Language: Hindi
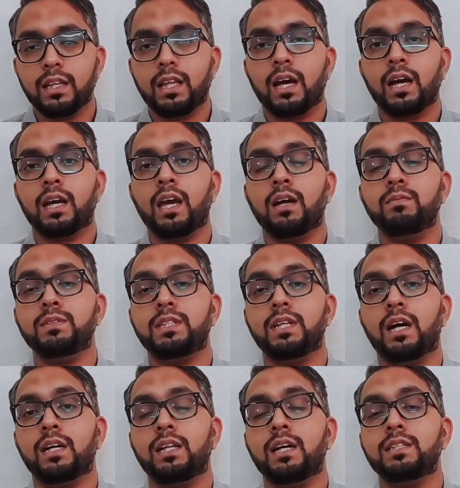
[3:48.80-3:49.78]
ताकि हम
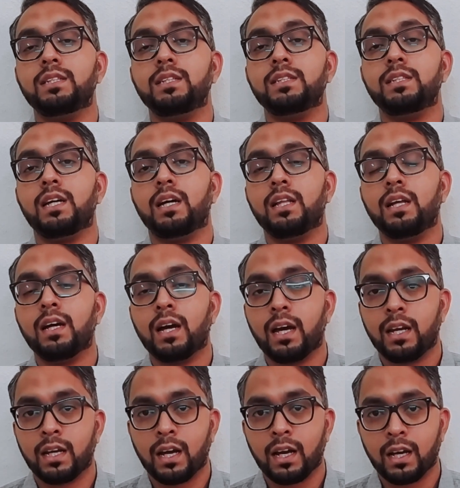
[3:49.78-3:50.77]
ज़्यादा से ज़्यादा
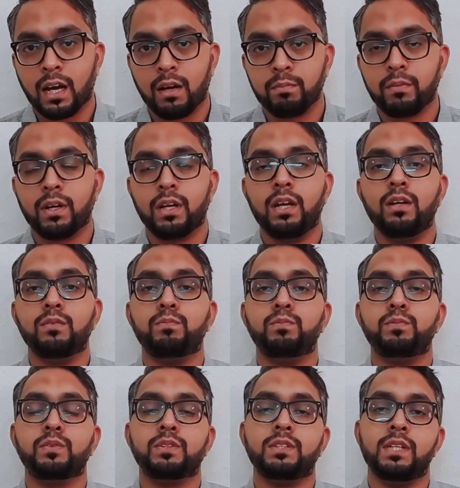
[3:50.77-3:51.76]
खैर का काम करें और
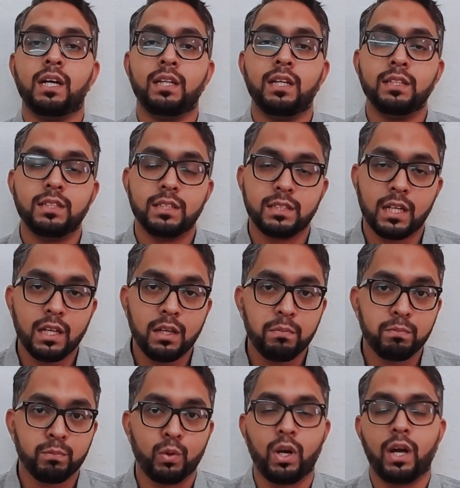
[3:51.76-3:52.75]
ज़्यादा से ज़्यादा
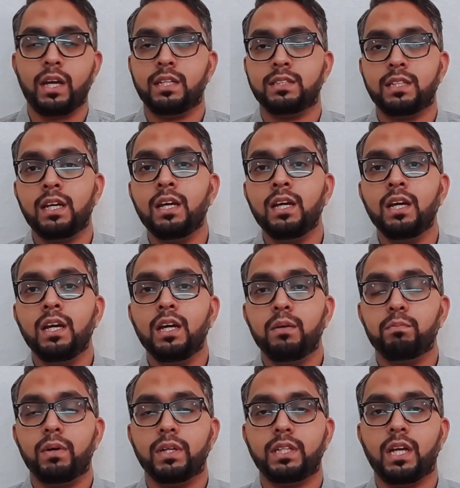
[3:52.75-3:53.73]
बुराई से
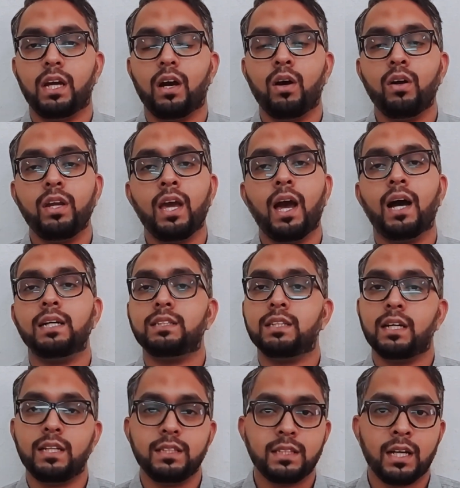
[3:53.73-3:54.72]
बचें और ये
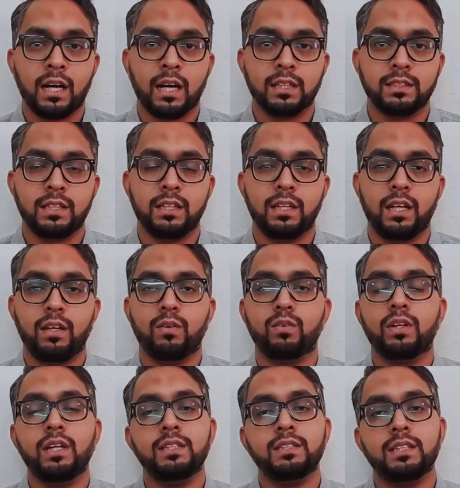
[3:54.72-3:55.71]
आसानी से हासिल नहीं
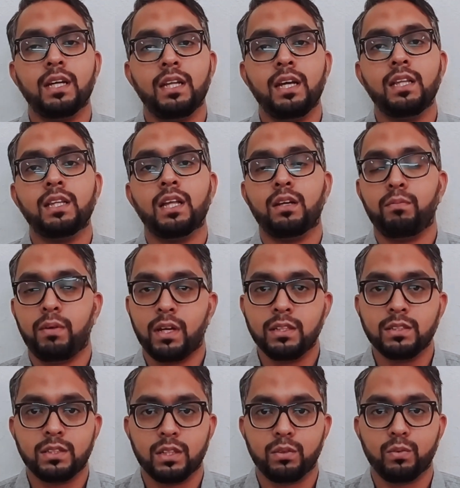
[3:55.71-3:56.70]
होता इसके लिए
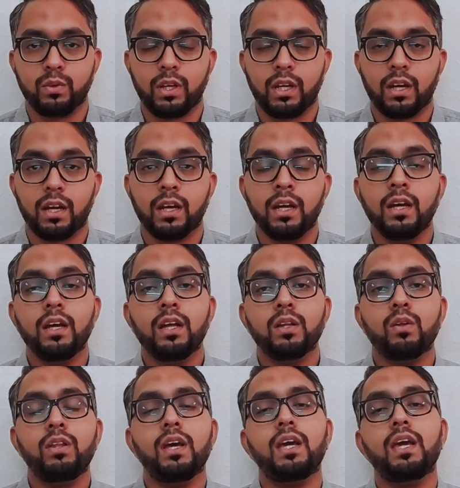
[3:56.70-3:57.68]
तरबियत ज़रूरी है
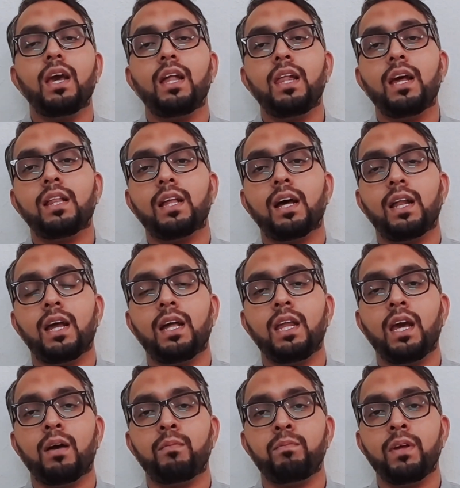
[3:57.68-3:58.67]
तो देखिए अल्लाह ताला
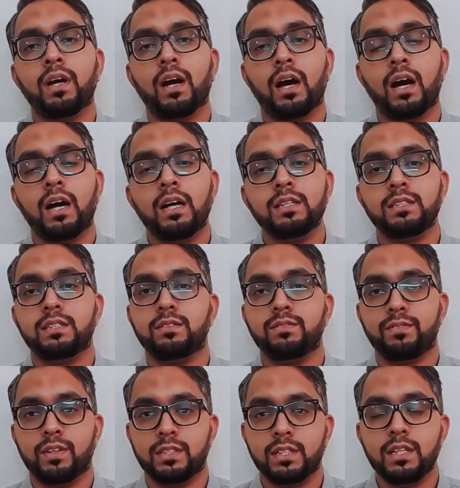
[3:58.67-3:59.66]
ने अपने ख़ास
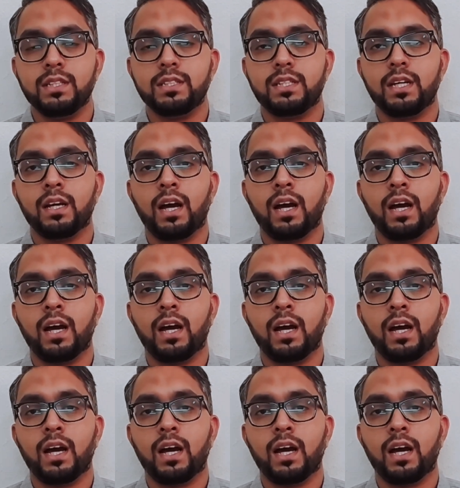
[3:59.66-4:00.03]
फजल से